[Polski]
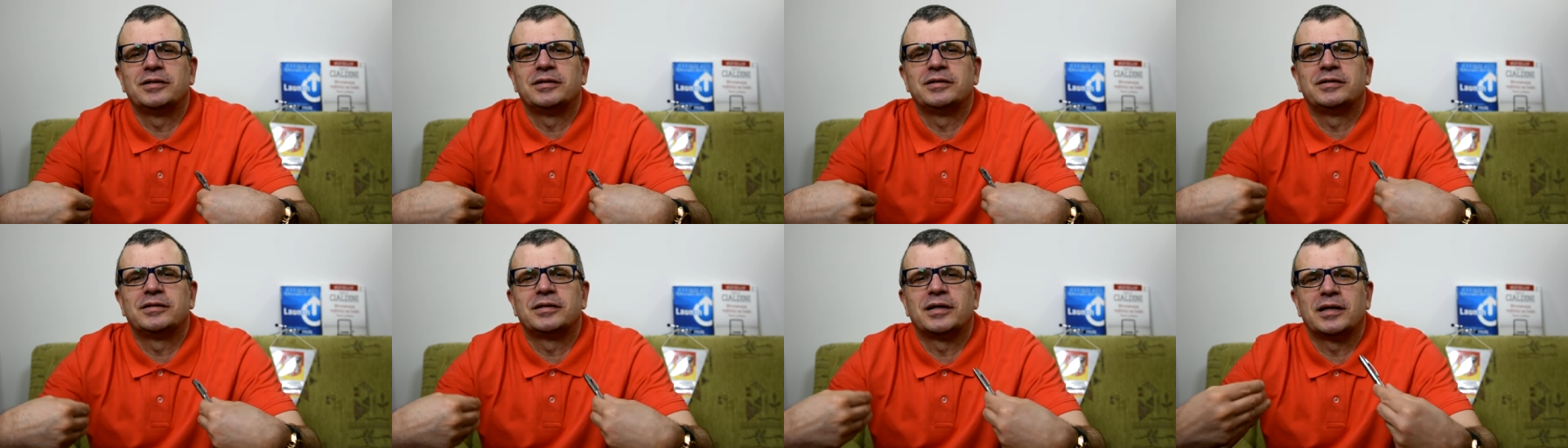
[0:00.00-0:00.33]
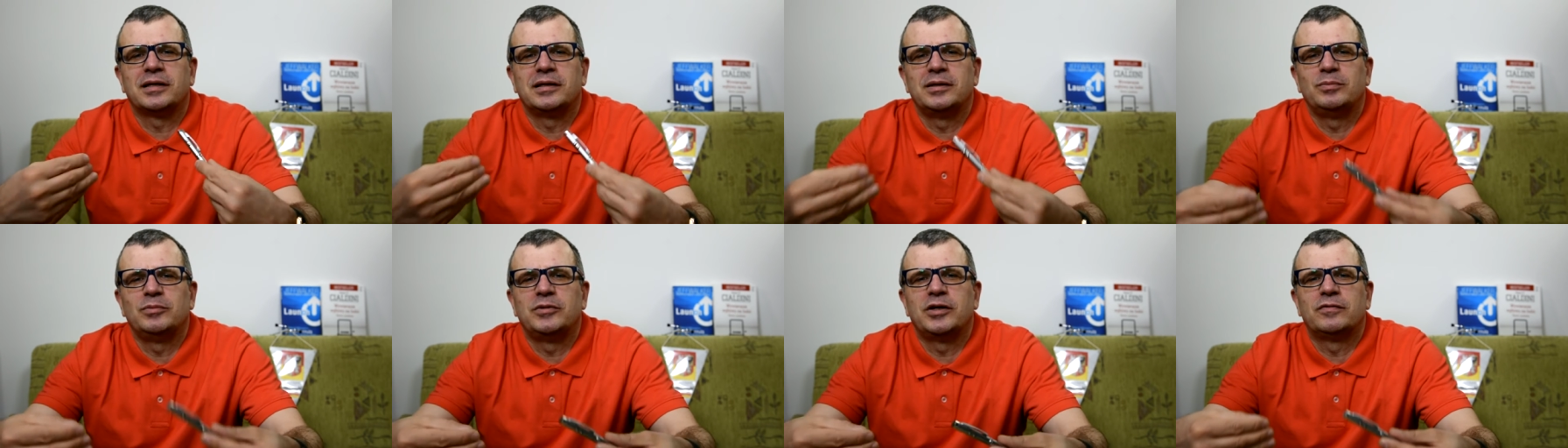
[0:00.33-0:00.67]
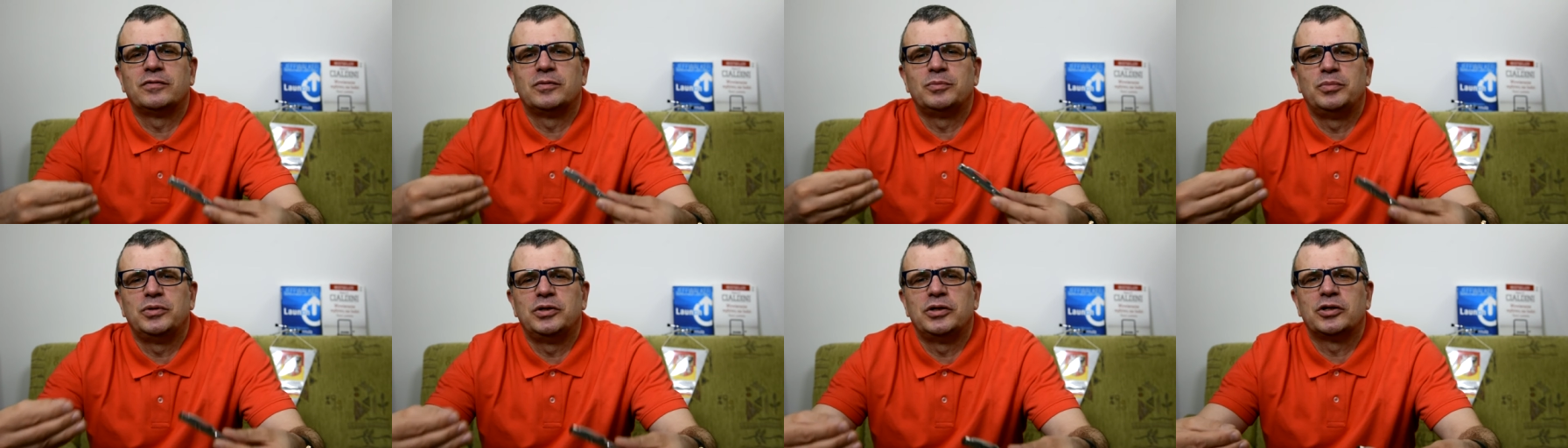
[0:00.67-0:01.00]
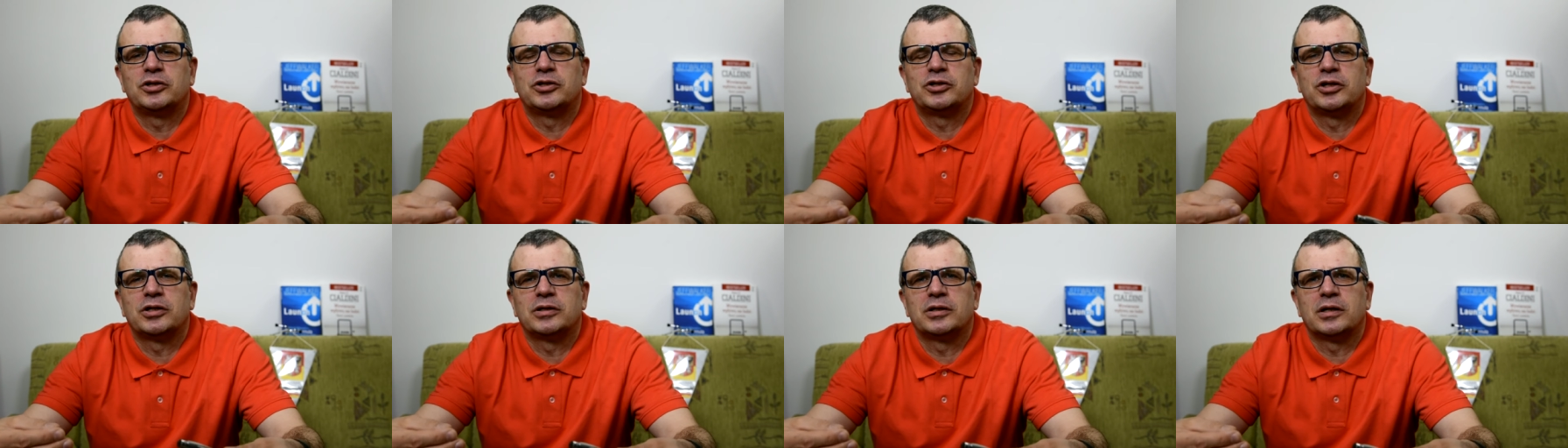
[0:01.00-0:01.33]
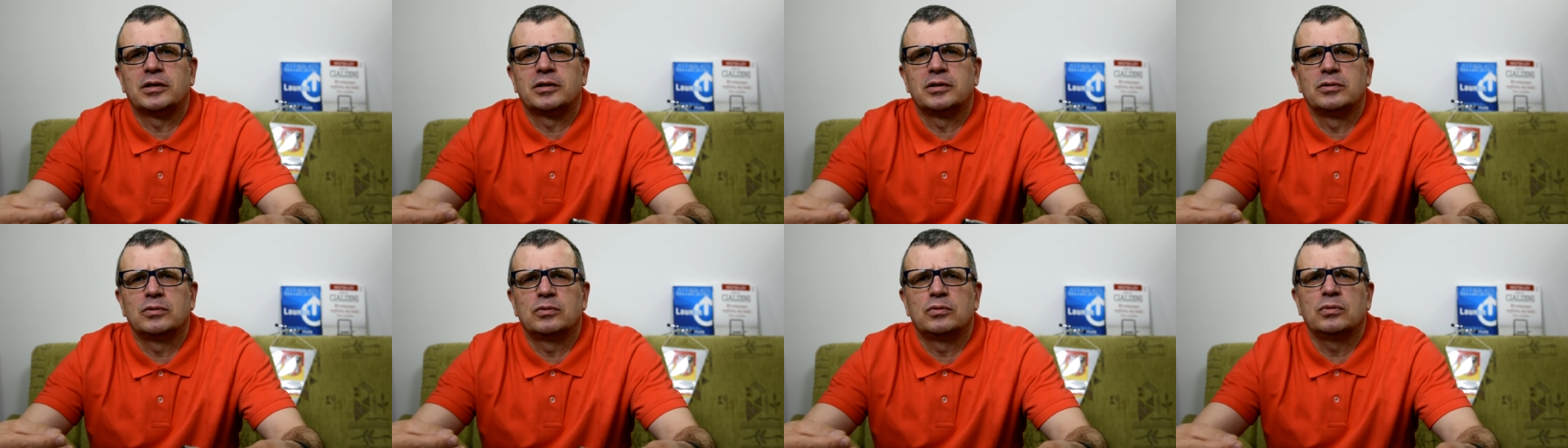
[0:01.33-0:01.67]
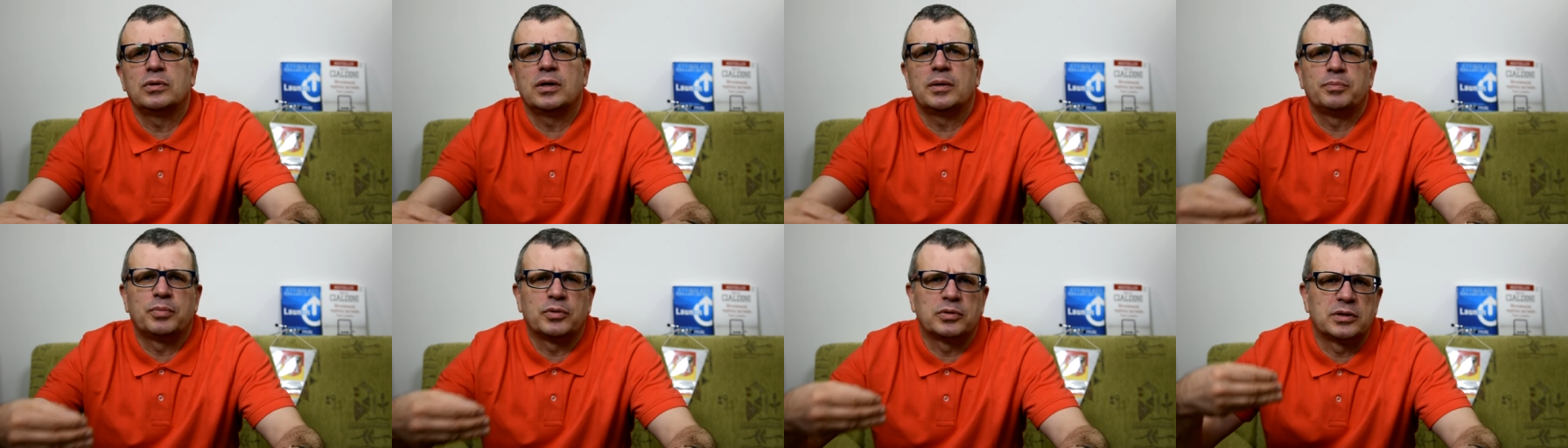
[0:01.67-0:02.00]
zanim nie wybijesz się na
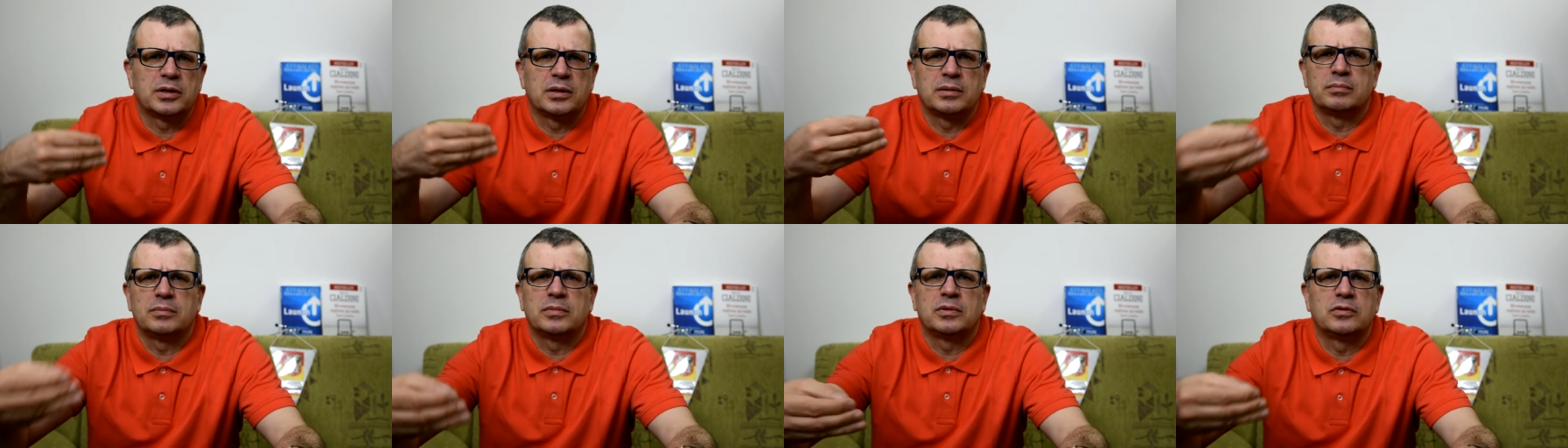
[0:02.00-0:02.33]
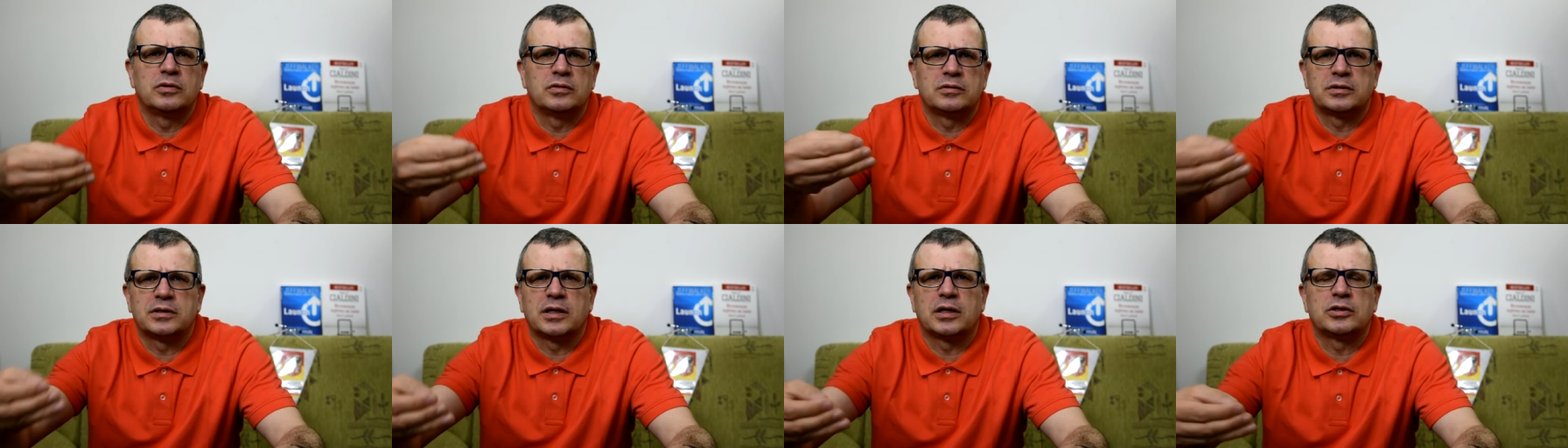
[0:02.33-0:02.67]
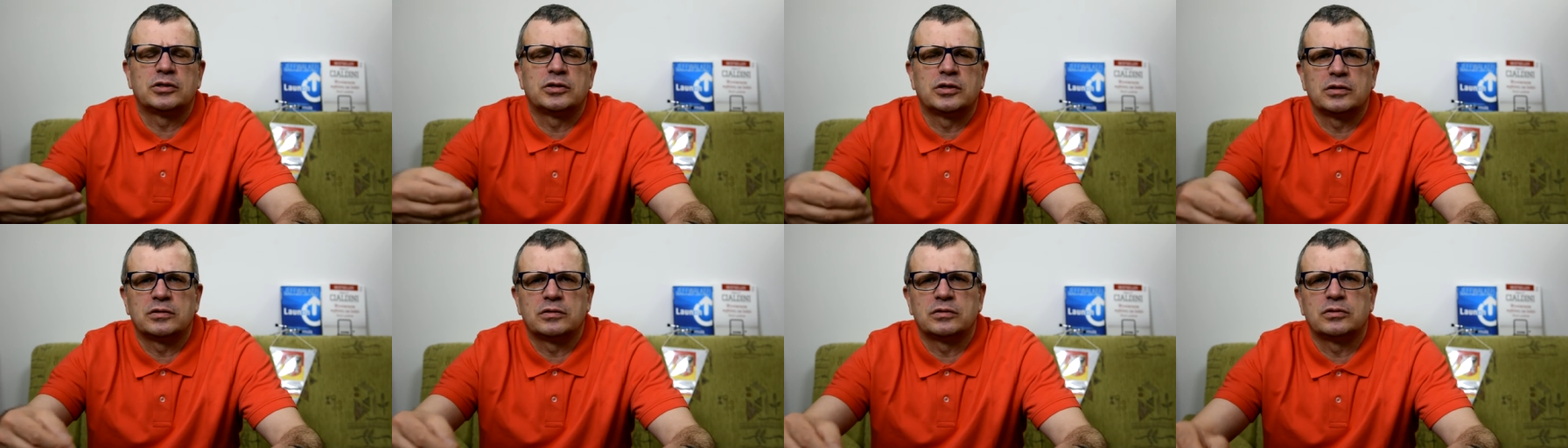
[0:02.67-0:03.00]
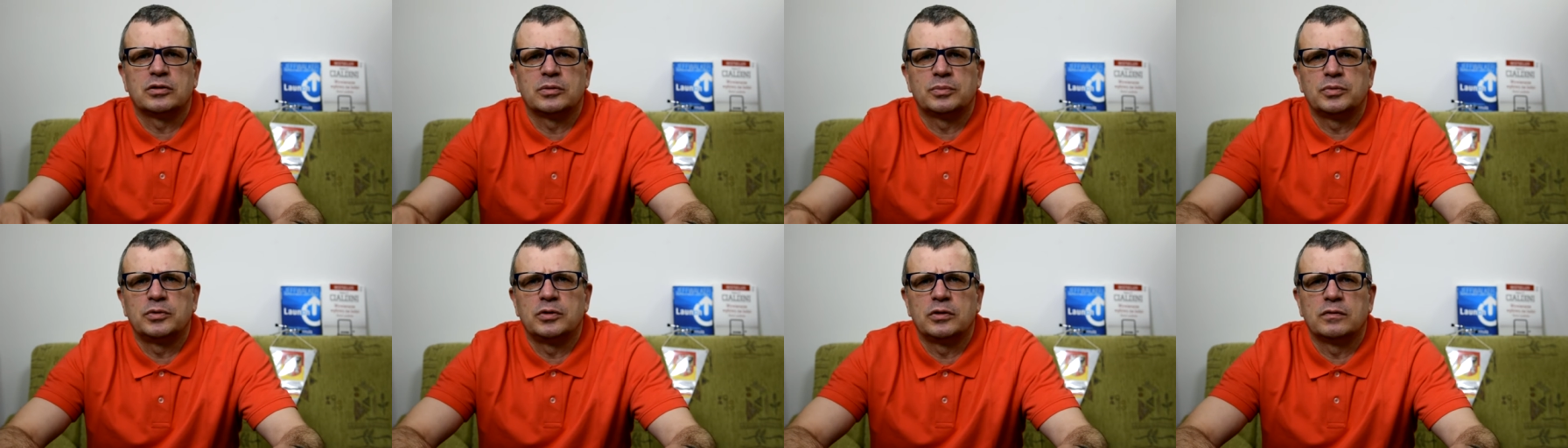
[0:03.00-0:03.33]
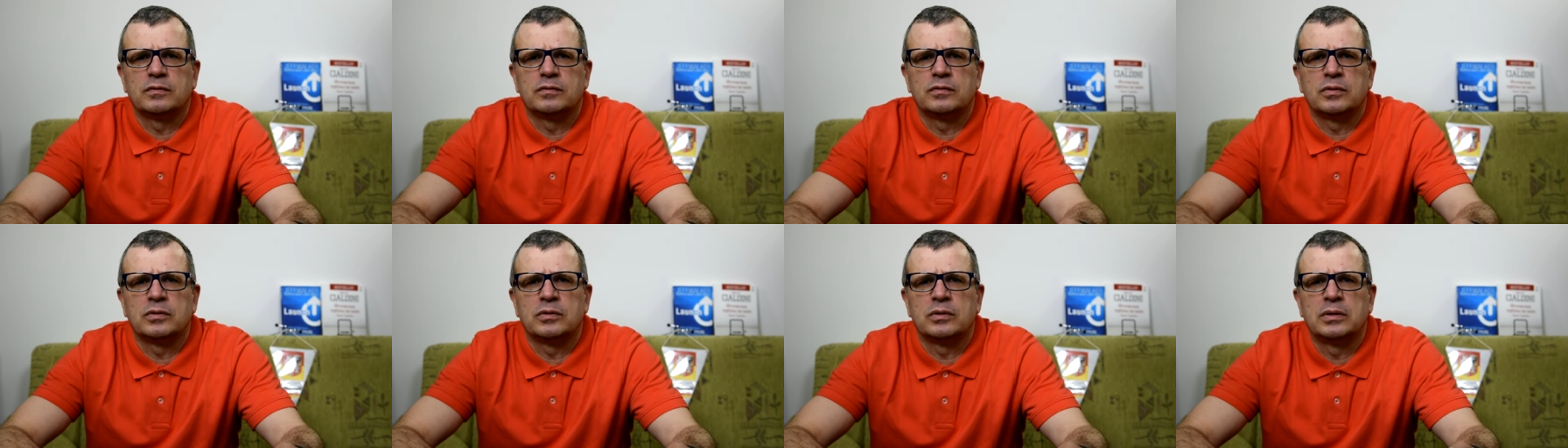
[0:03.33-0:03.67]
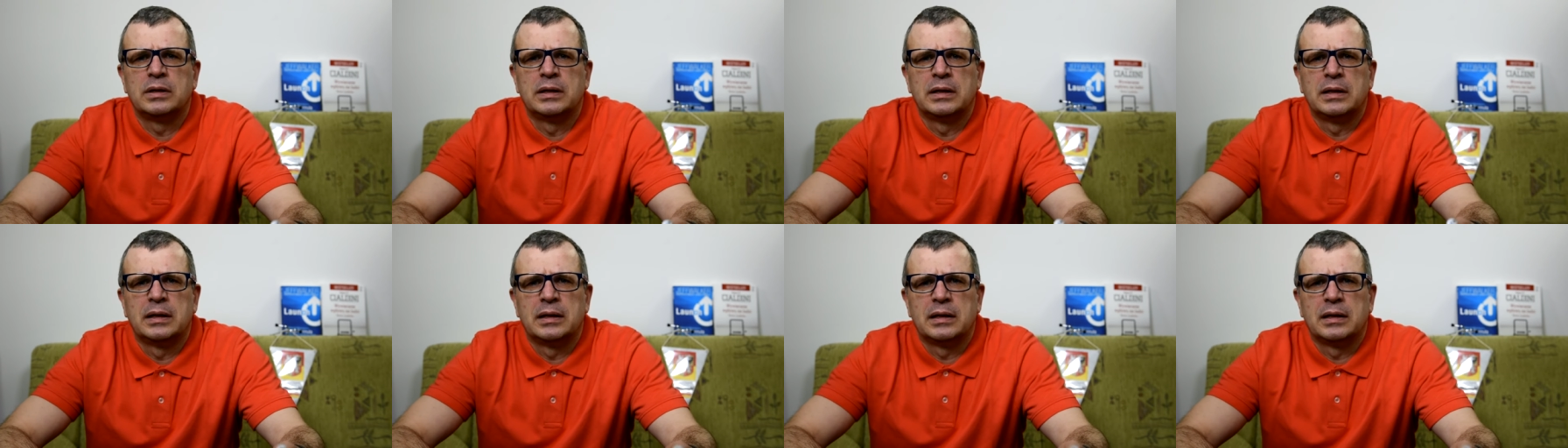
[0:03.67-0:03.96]
rynku, a potem dostarczasz stopniowo